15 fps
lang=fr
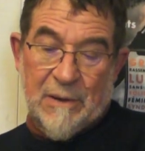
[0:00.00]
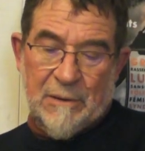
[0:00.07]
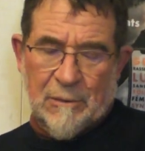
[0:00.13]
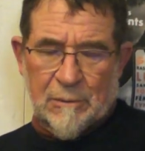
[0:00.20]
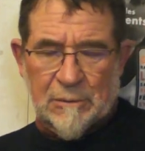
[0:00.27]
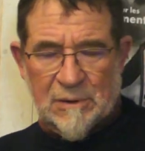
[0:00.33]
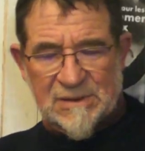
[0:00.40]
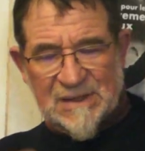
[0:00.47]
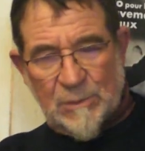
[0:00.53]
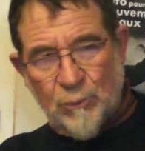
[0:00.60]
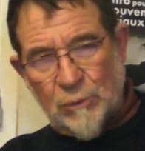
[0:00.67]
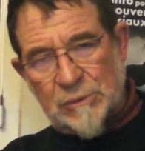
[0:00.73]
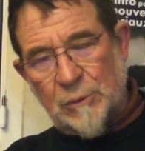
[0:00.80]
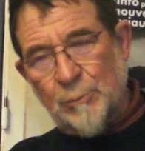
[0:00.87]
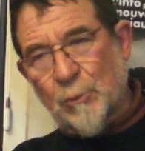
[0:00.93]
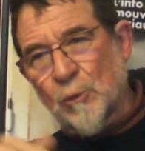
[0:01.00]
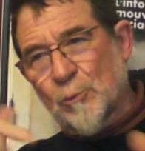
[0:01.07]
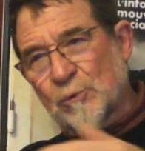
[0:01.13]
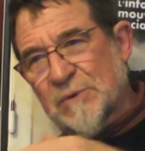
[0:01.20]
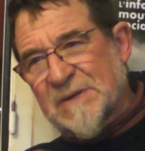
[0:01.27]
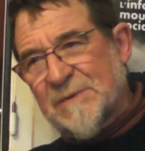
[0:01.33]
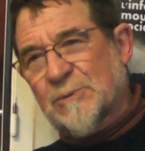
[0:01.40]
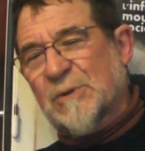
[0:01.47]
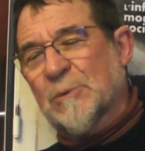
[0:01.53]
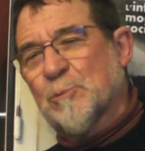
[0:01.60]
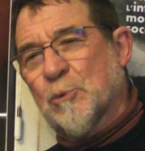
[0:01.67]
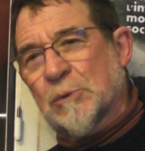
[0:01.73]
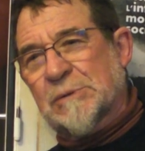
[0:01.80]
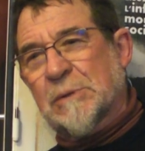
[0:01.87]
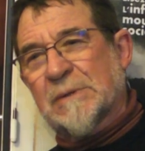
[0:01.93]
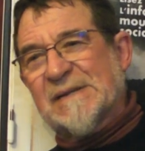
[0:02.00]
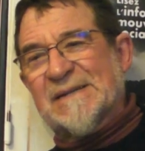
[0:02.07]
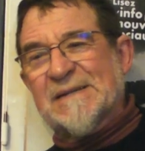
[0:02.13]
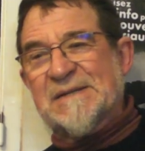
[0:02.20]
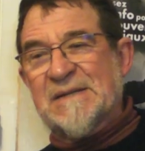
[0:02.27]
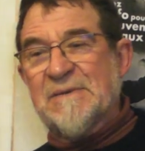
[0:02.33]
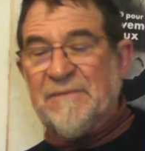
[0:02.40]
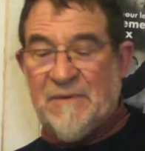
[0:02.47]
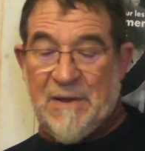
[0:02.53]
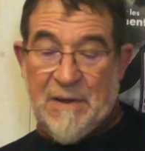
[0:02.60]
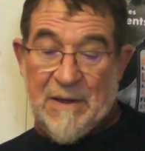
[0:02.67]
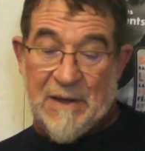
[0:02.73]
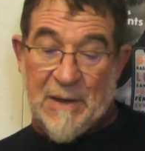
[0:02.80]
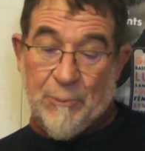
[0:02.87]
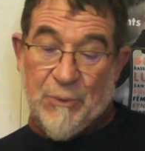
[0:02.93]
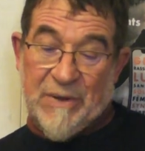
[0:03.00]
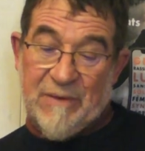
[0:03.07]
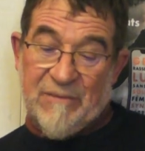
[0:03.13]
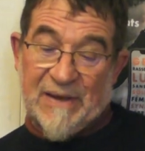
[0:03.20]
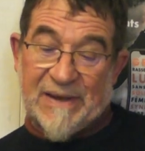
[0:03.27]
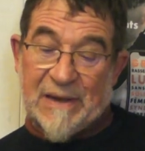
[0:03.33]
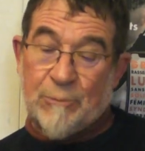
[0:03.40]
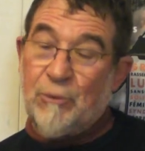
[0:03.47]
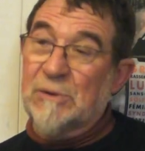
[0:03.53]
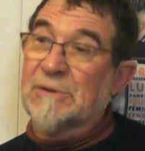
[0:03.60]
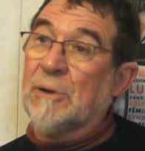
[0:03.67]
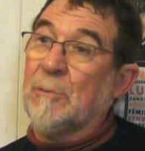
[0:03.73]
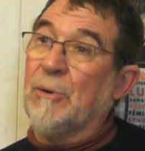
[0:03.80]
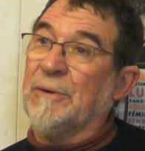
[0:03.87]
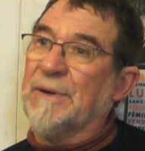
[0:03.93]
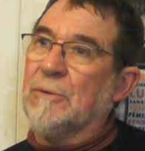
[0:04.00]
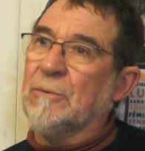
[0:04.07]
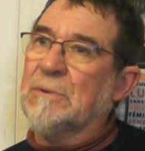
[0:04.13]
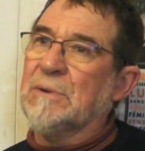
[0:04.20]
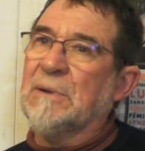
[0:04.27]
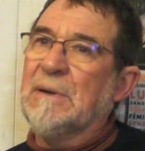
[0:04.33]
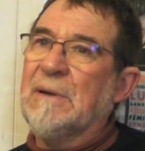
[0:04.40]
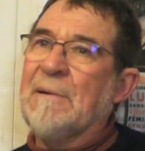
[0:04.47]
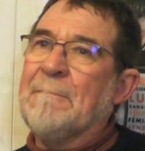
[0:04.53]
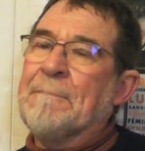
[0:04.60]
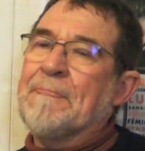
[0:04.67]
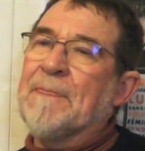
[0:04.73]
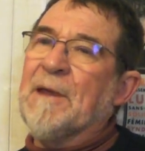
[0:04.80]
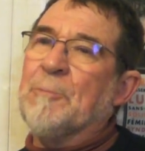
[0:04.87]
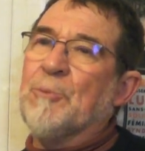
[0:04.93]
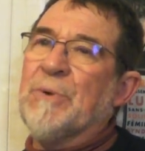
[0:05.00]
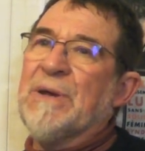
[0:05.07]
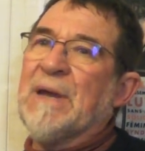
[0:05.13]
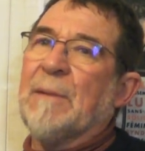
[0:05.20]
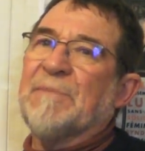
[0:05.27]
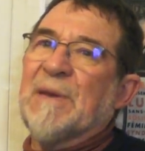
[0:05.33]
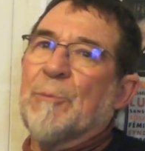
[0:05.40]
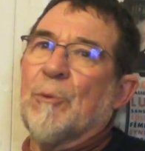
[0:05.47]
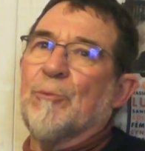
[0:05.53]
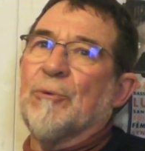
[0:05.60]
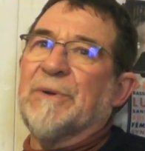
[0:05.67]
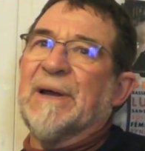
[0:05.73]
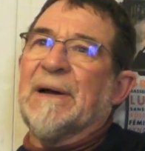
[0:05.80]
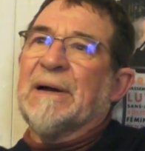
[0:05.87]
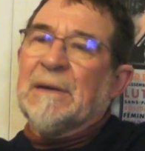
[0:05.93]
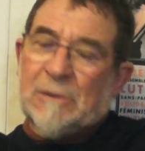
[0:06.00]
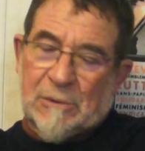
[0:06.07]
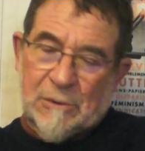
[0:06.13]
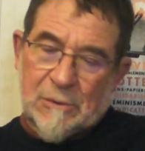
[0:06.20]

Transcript: non, 35% compulsif, 60% excessif, et puis 24% en burn-out. Et puis, un petit peu plus tard,